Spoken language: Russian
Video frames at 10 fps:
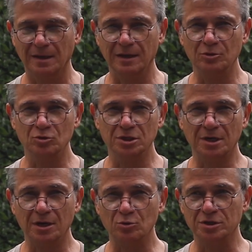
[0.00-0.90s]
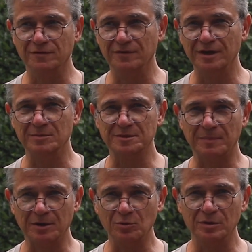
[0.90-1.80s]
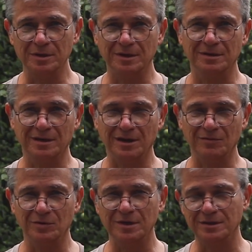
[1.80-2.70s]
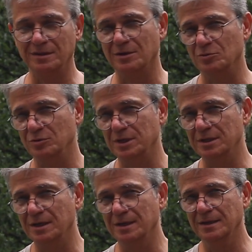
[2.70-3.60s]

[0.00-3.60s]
Это очень хорошее время, спокойное, никого нет, народа нет.